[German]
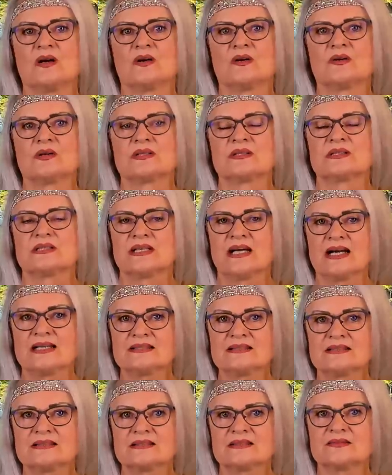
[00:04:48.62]
Und
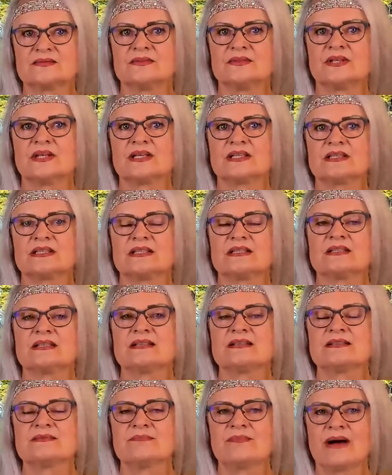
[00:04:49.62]
das wird in
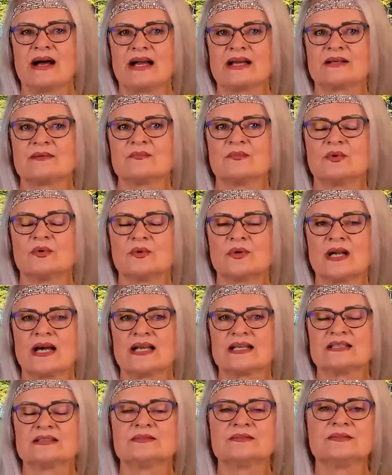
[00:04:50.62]
diesen beiden
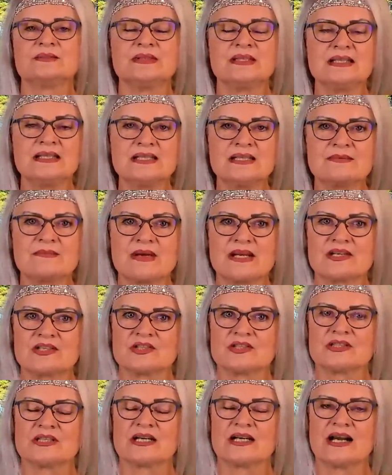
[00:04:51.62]
Monaten vielen
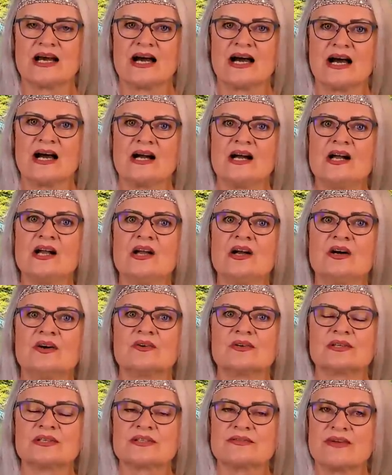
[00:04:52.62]
Menschen klar
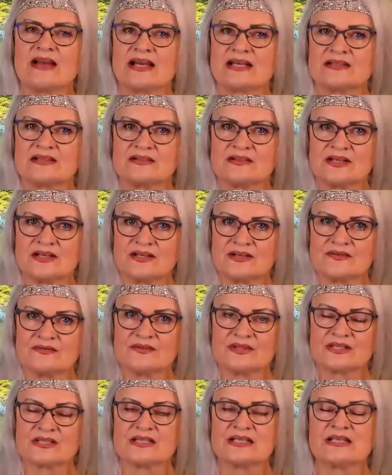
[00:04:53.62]
und es werden
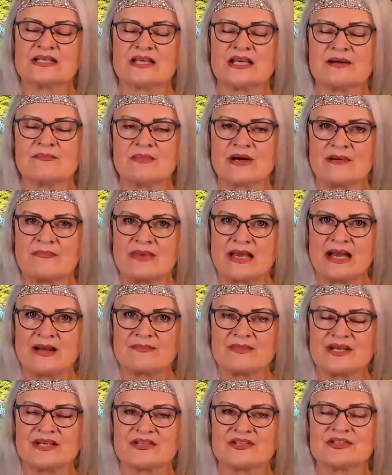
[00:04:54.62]
wirklich immer mehr
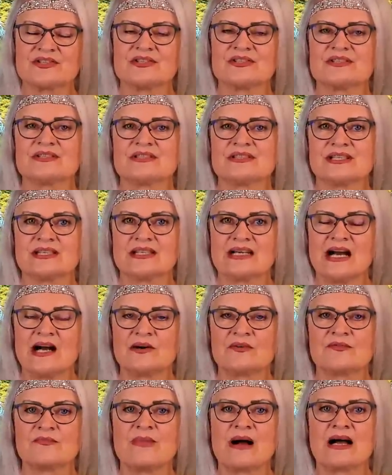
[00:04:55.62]
Menschen sich
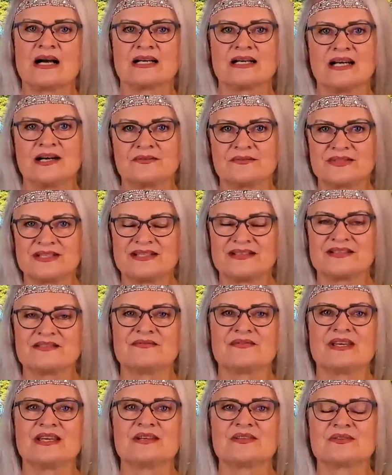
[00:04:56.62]
aufmachen, auf
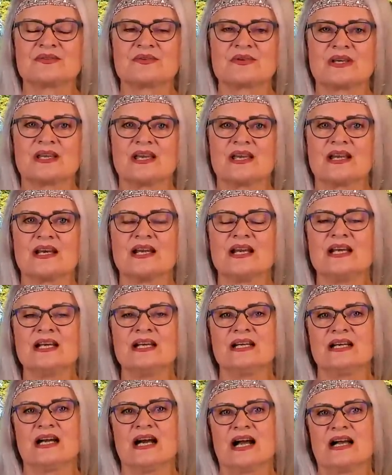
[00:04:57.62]
diesen Weg zu gehen.
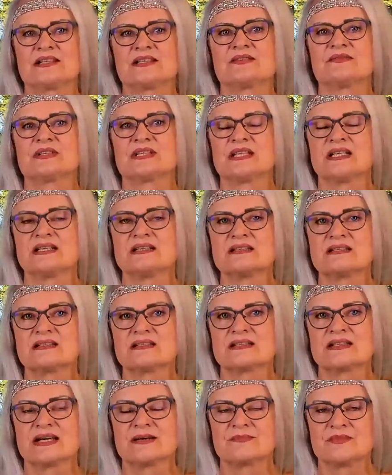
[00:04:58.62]
Also wird
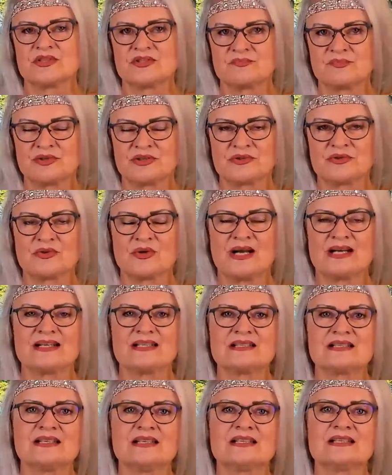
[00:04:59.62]
insgesamt die
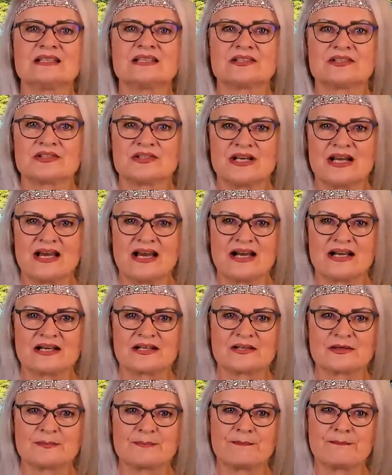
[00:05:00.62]
Spiritualität
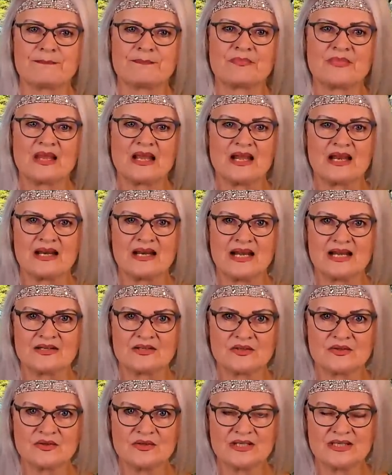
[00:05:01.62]
gestärkt.
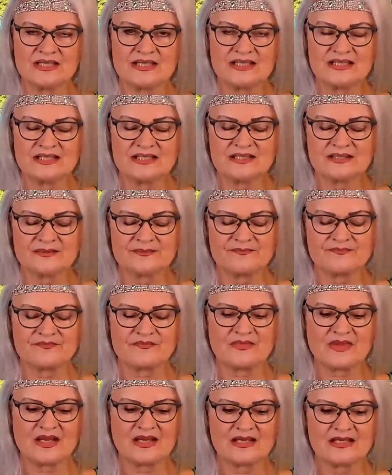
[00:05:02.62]
Natürlich
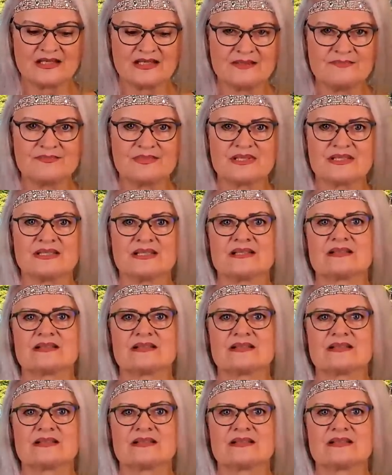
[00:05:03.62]
gibt